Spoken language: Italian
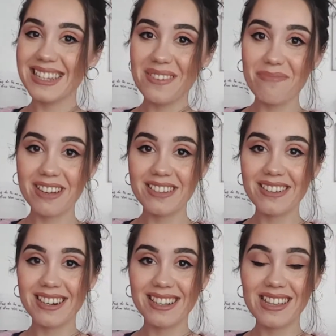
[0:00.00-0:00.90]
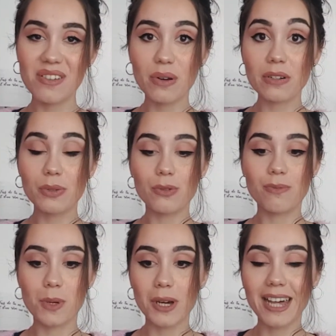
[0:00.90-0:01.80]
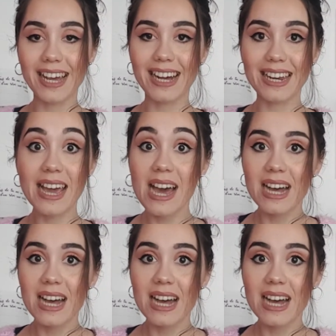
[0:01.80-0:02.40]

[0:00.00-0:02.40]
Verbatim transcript: ragazzi, bentornati di nuovo sul mio canale.